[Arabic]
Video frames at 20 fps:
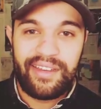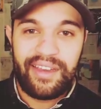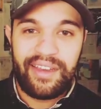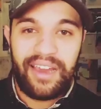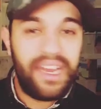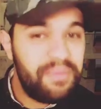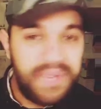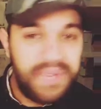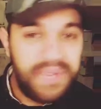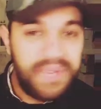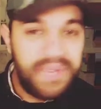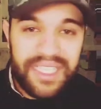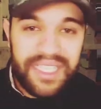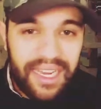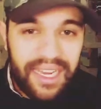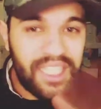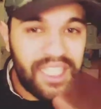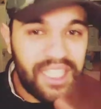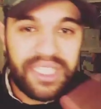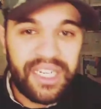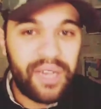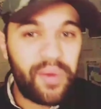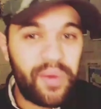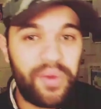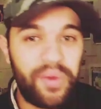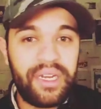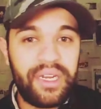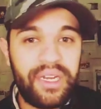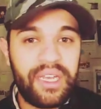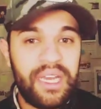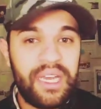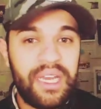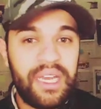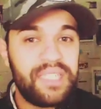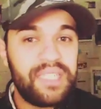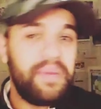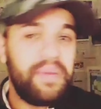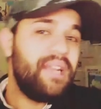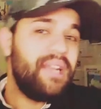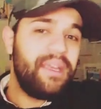انا ما تخلقش باش تخونني
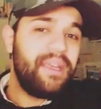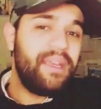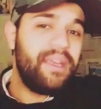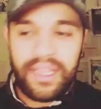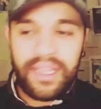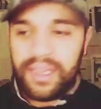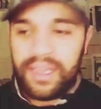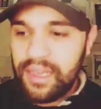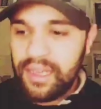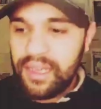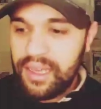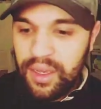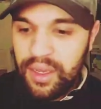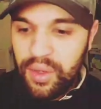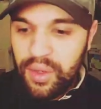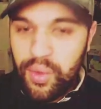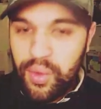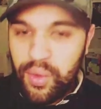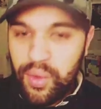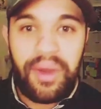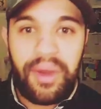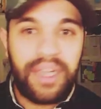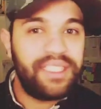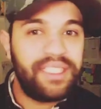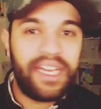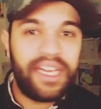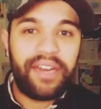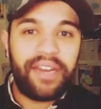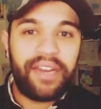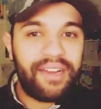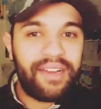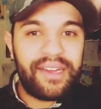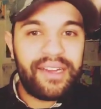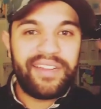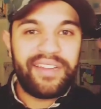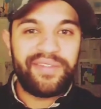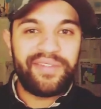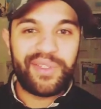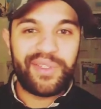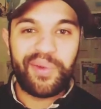سمح لي كل واحد يعرف قدر
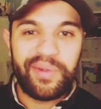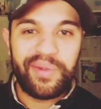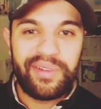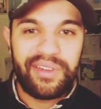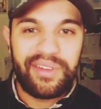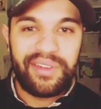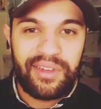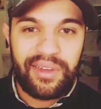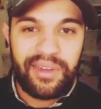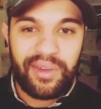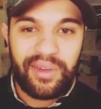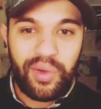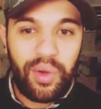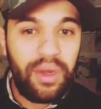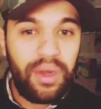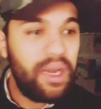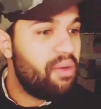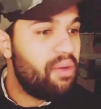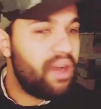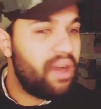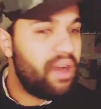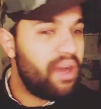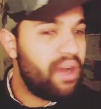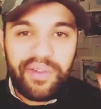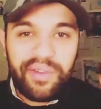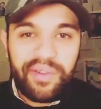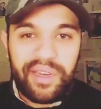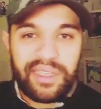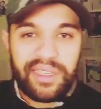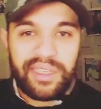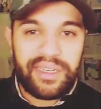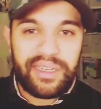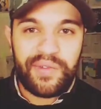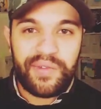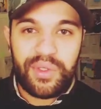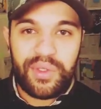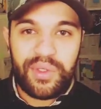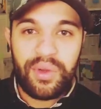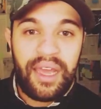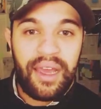نفسه كل واحد عارف قدر
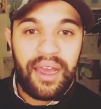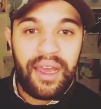نفسه